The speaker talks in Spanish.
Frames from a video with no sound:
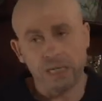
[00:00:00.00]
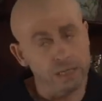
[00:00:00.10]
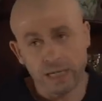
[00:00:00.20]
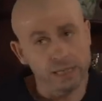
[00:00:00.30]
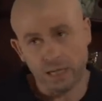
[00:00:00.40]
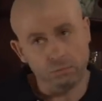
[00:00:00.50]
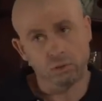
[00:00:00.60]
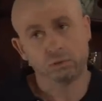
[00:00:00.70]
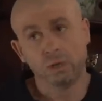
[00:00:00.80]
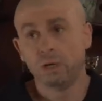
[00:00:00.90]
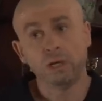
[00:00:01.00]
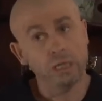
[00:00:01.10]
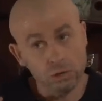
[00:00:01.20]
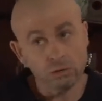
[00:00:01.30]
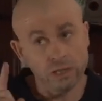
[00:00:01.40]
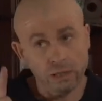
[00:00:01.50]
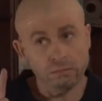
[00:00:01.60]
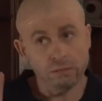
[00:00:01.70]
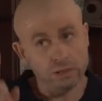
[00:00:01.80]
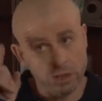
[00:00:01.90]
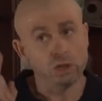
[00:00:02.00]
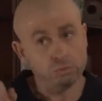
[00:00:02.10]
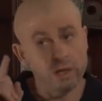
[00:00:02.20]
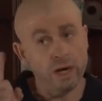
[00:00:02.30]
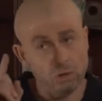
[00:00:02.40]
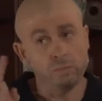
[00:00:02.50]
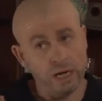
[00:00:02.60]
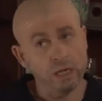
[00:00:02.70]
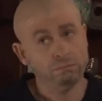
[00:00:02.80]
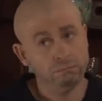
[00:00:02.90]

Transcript: seis euros y no sé si los voy a recuperar.